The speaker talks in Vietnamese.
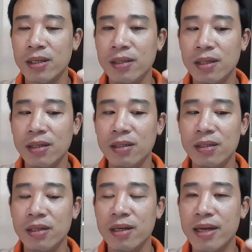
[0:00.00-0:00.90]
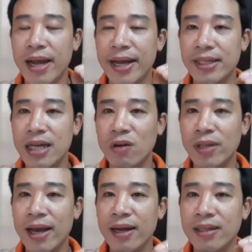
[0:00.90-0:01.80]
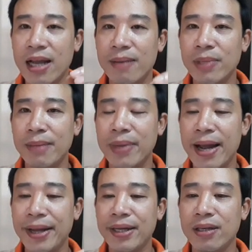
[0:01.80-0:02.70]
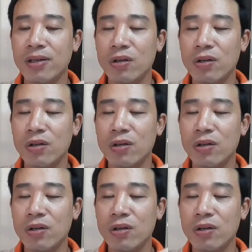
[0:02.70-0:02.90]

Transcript: thứ tư ngày hai mươi sáu tháng tám năm hai nghìn